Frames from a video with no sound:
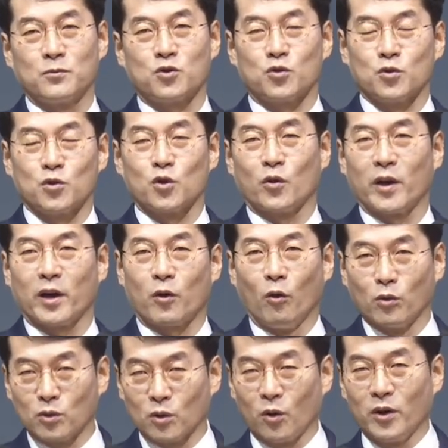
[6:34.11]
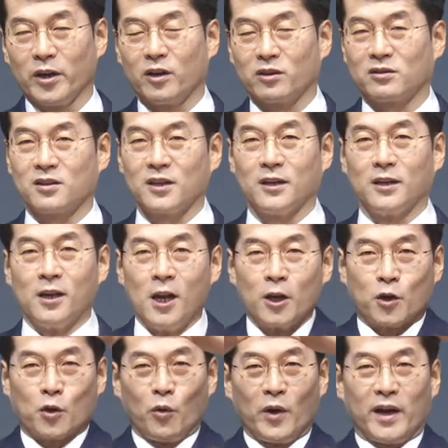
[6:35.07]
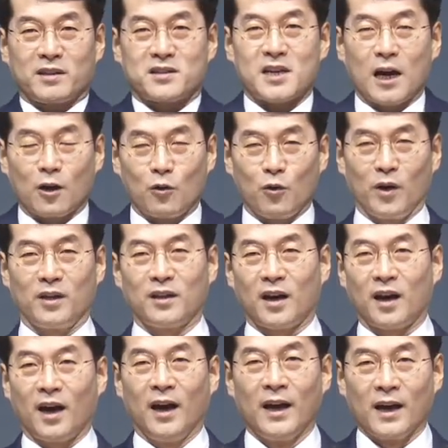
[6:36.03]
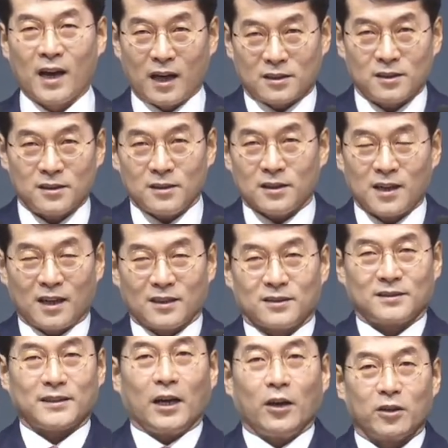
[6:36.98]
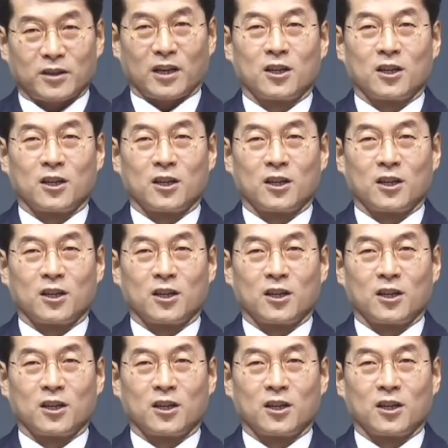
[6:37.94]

순교의 공로 이것들이 교회 창고에다가 가득가득 쌓여 있다.